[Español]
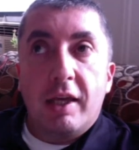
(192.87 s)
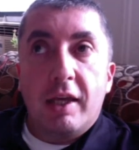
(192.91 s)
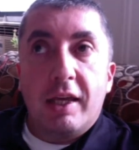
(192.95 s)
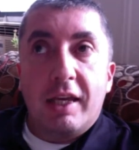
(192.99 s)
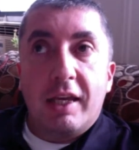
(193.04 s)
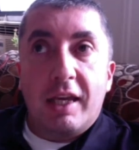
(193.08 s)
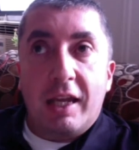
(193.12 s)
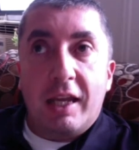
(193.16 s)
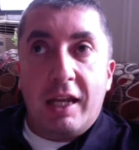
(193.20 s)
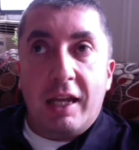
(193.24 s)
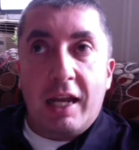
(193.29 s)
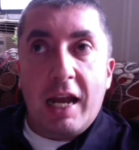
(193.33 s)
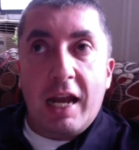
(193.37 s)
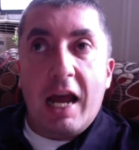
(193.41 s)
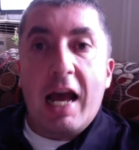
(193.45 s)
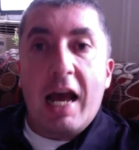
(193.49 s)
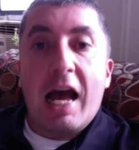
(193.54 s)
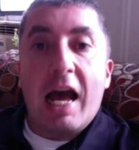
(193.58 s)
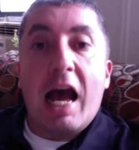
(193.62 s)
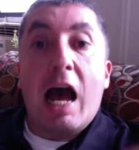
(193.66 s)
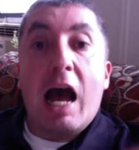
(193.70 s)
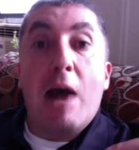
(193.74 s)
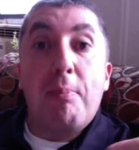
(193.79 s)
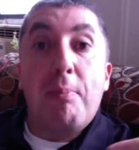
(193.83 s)

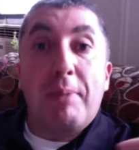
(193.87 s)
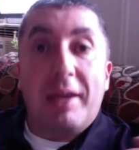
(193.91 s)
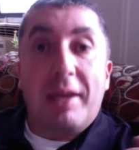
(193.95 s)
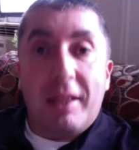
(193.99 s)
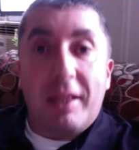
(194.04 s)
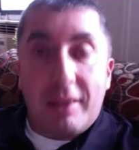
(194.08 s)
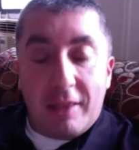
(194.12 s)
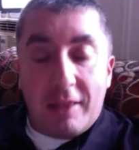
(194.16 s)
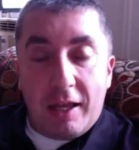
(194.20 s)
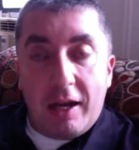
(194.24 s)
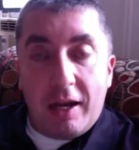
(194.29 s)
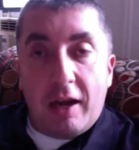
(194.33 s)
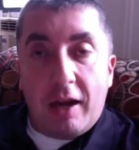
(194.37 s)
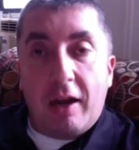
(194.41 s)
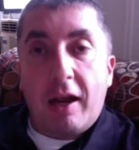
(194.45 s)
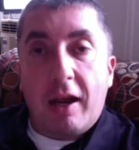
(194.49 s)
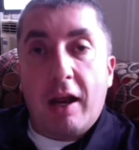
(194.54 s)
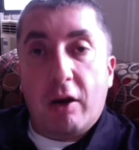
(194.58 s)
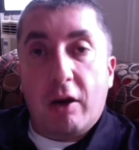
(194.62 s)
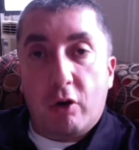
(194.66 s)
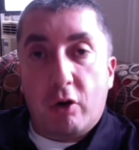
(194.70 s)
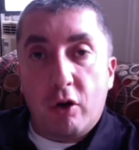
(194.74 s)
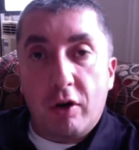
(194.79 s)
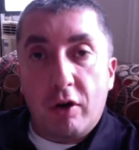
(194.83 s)
genera aprender
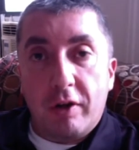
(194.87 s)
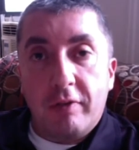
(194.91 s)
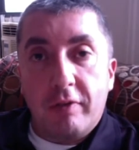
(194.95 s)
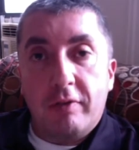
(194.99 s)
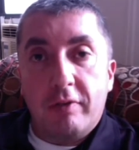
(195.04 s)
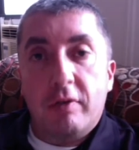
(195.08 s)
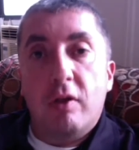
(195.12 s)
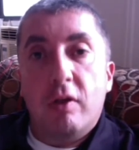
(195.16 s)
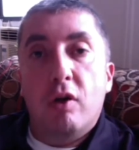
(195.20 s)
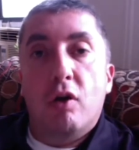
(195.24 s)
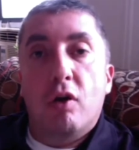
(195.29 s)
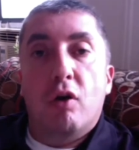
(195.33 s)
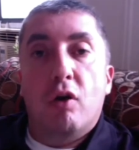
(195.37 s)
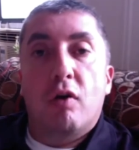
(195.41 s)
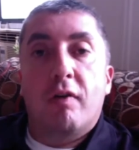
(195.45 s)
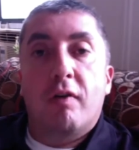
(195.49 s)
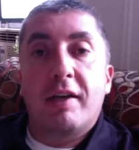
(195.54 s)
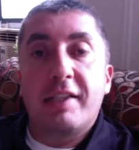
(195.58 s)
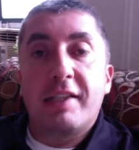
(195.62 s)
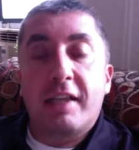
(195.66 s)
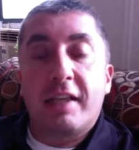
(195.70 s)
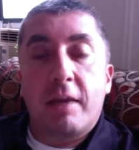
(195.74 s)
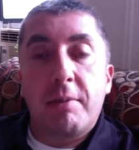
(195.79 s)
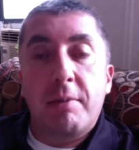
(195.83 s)
errores o
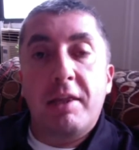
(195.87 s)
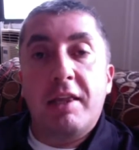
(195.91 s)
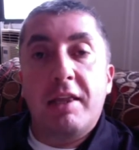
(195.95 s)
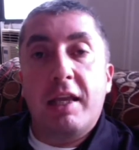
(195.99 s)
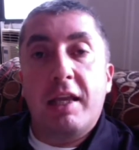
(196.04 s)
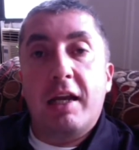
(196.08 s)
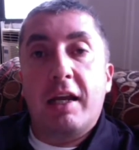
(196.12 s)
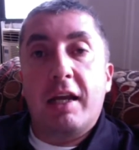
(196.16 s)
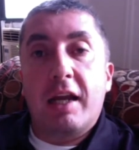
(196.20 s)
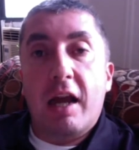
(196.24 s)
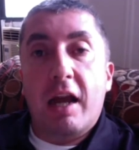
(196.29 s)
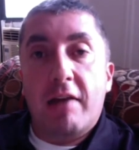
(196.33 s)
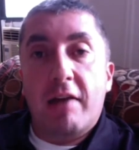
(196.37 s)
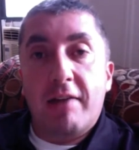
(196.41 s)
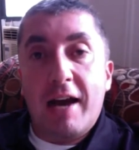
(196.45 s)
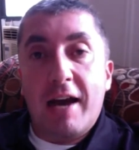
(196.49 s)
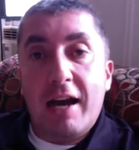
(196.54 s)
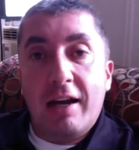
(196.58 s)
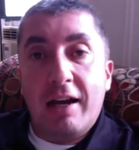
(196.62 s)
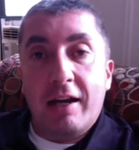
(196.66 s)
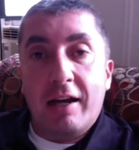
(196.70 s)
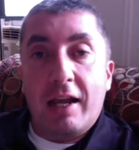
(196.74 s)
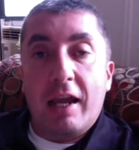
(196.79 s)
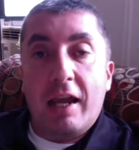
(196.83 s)
básicamente
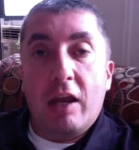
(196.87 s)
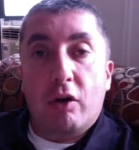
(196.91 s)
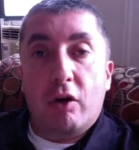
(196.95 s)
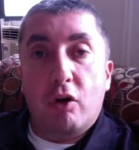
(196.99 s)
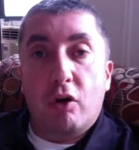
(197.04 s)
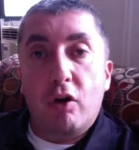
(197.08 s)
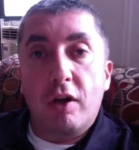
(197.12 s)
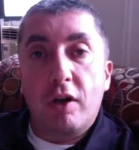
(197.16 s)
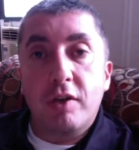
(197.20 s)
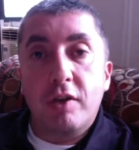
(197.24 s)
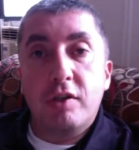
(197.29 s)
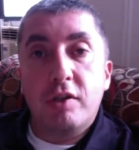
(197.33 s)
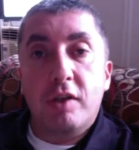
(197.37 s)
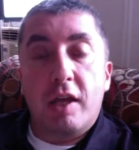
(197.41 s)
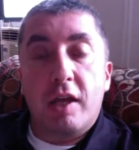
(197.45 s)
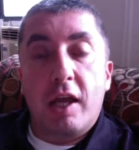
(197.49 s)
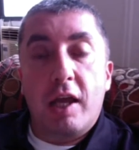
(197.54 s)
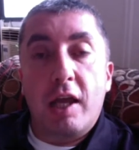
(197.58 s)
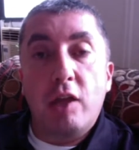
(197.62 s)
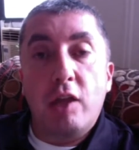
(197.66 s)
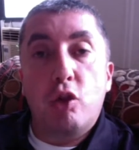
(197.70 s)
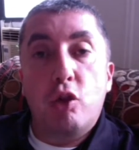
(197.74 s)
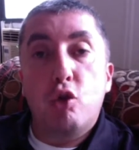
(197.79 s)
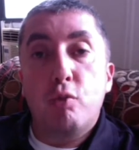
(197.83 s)
grabar errores
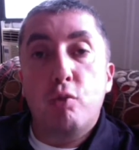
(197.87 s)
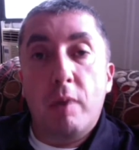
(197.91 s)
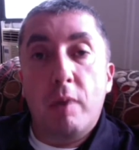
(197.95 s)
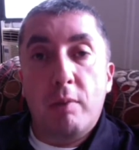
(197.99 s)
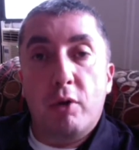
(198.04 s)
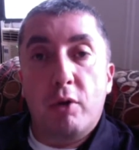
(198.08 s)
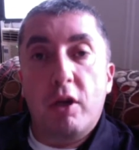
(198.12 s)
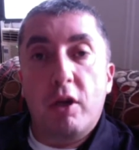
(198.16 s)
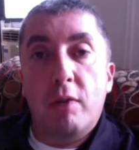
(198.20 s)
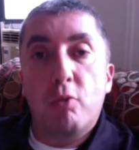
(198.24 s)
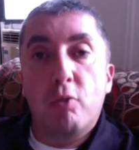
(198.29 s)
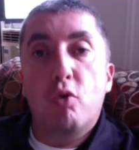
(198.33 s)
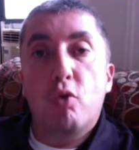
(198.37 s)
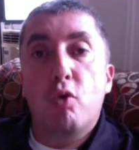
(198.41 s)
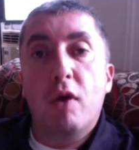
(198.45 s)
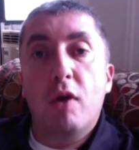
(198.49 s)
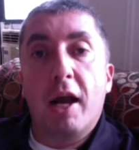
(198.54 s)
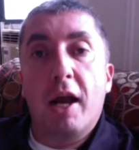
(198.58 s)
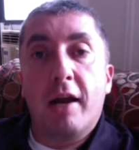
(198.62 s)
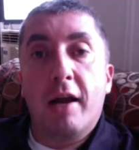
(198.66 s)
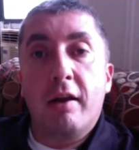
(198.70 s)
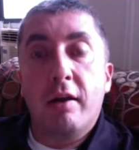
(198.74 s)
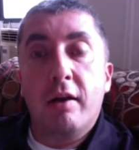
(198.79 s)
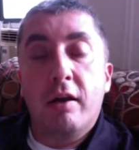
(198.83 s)
en tu memoria
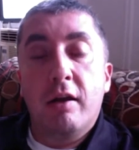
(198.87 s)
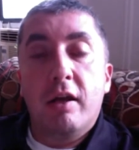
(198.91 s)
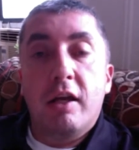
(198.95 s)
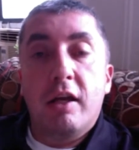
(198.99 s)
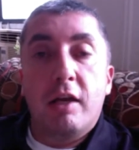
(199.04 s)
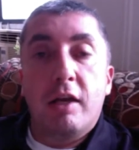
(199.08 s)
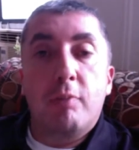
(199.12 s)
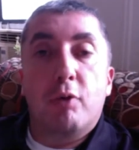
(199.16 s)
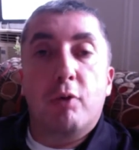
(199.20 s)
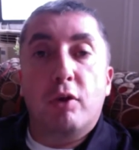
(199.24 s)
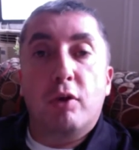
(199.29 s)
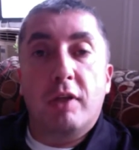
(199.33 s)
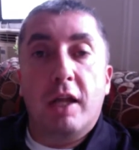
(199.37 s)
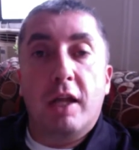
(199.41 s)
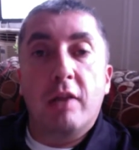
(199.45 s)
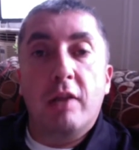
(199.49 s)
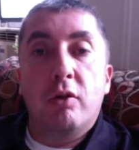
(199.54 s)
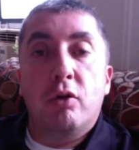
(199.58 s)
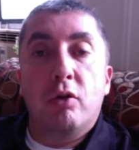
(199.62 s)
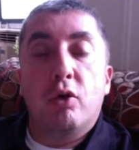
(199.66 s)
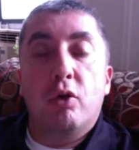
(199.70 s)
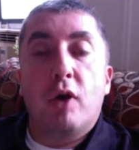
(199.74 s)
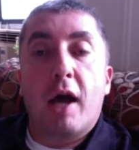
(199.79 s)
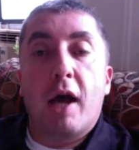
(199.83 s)
muscular y por
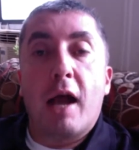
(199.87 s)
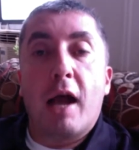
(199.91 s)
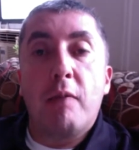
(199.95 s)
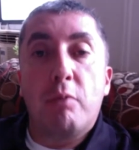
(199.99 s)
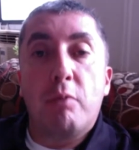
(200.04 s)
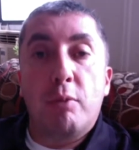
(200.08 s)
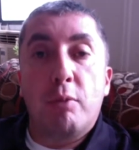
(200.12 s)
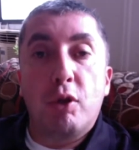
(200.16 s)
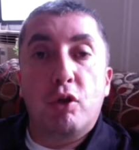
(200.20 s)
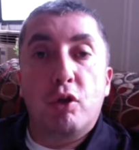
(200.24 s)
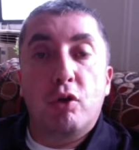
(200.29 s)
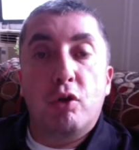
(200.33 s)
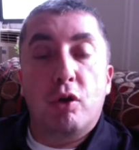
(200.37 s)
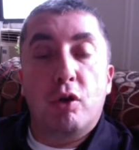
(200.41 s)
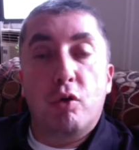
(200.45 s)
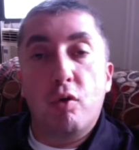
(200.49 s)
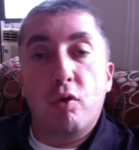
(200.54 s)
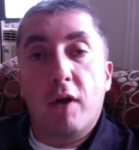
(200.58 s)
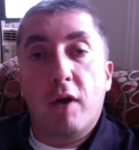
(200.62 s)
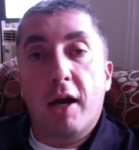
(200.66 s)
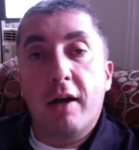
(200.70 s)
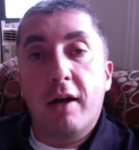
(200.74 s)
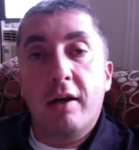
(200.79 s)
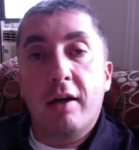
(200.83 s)
tanto al momento de
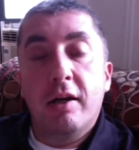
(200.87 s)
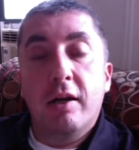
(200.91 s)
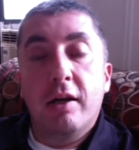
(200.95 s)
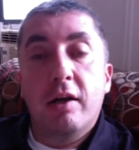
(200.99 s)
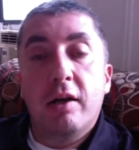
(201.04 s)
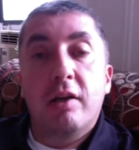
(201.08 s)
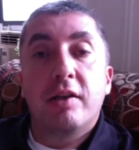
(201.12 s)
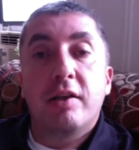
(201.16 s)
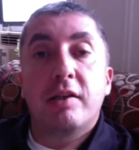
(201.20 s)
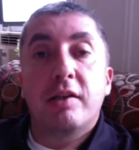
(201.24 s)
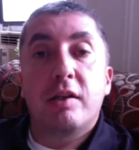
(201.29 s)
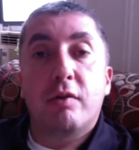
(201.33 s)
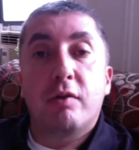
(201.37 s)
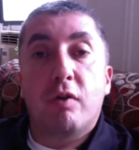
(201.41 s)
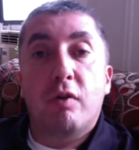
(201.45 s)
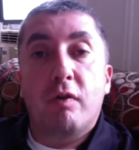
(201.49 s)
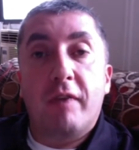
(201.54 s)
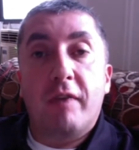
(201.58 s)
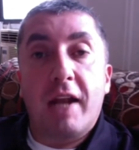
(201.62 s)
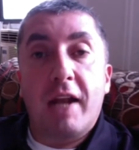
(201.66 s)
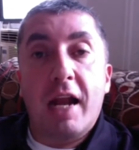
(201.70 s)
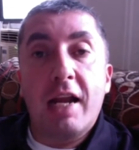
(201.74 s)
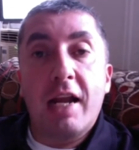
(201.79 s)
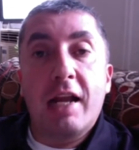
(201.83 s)
jugar se
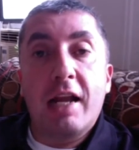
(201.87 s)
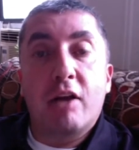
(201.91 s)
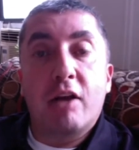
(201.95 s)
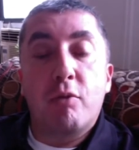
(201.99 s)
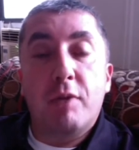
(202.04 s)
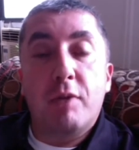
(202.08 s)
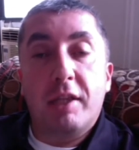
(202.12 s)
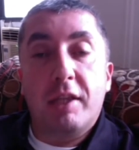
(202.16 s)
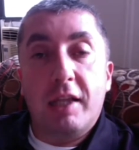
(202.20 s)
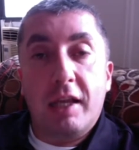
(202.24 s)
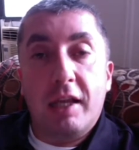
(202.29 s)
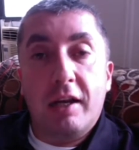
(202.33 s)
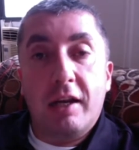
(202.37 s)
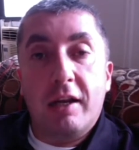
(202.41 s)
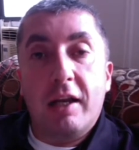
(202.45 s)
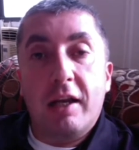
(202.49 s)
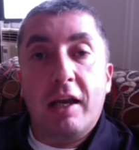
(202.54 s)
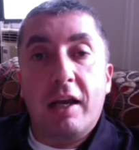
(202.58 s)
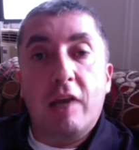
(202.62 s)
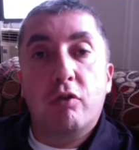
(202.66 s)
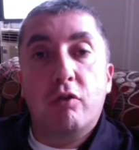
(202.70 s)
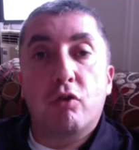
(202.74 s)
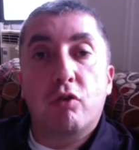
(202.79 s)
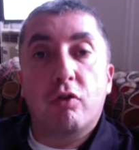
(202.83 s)
volverán a cometer
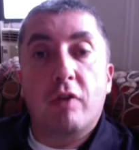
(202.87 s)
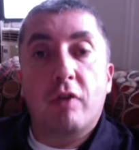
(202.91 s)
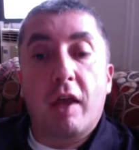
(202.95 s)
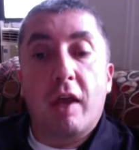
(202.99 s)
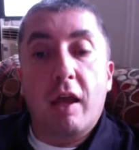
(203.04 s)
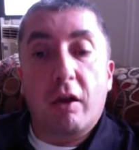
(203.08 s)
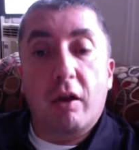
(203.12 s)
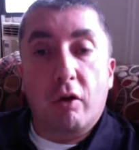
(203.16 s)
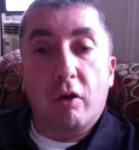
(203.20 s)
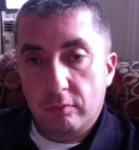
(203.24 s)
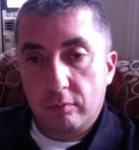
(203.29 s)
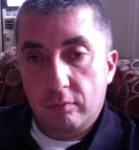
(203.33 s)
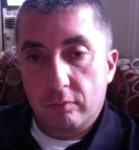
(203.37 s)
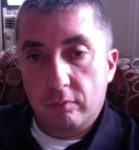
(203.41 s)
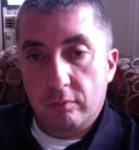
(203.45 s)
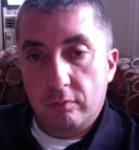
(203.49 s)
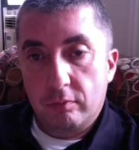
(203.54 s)
esos errores.